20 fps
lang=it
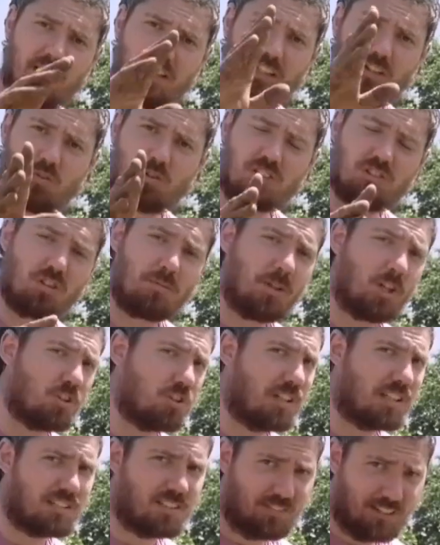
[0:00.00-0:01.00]
In questo
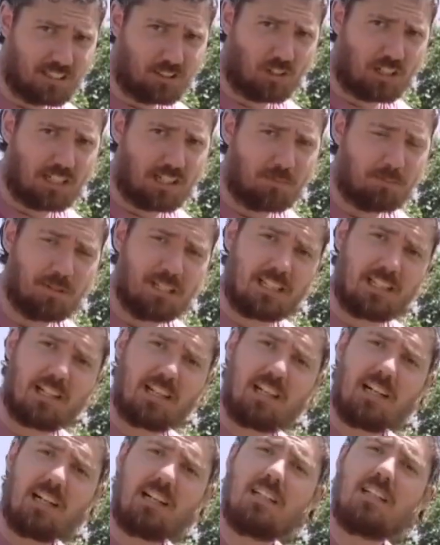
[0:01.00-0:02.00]
modo, attivando la
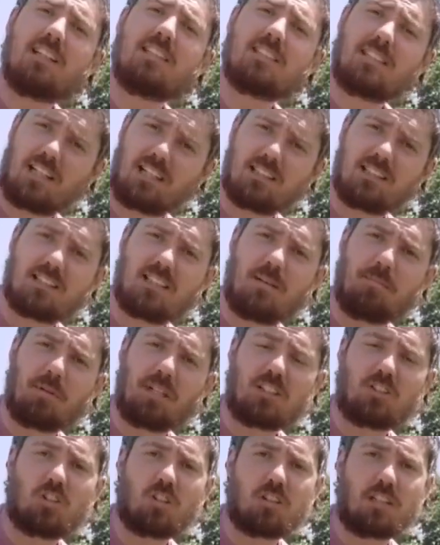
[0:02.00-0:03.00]
campanella, sarete sempre
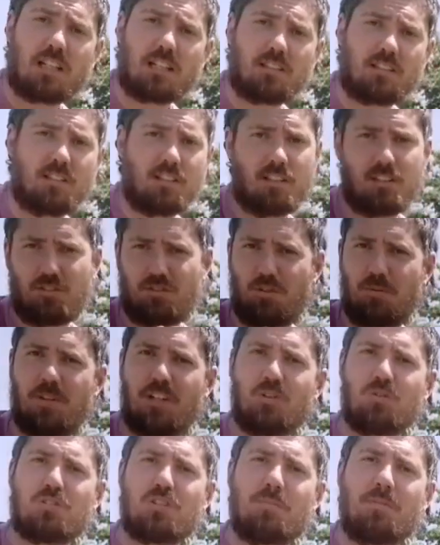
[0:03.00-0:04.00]
aggiornati sui
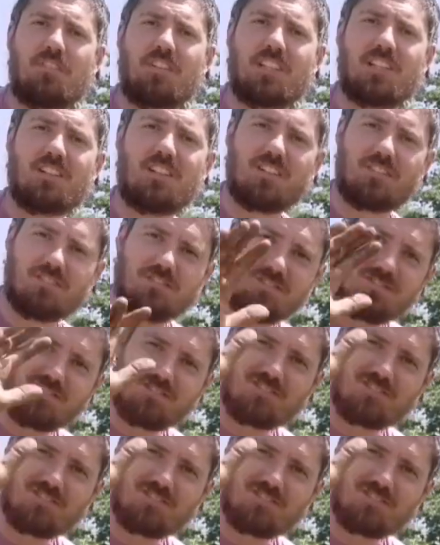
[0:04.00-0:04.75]
miei ultimi video.